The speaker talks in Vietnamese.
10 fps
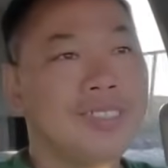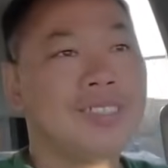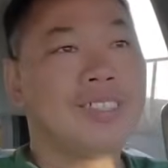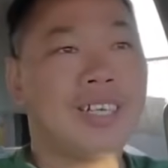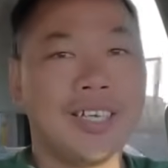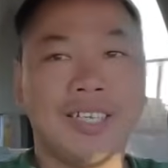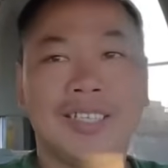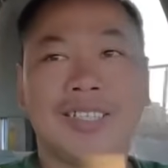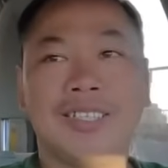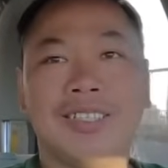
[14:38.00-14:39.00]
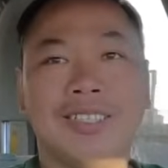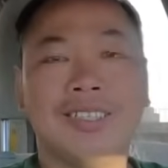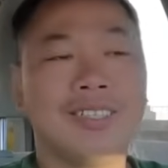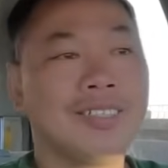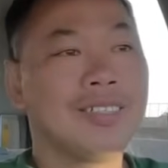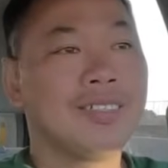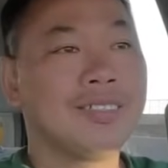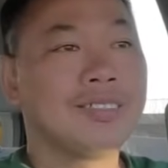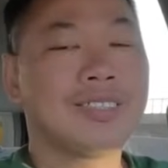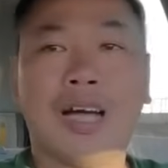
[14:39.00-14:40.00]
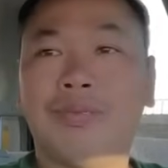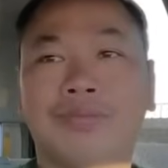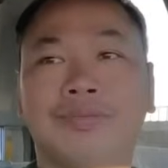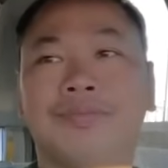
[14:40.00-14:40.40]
rồi xong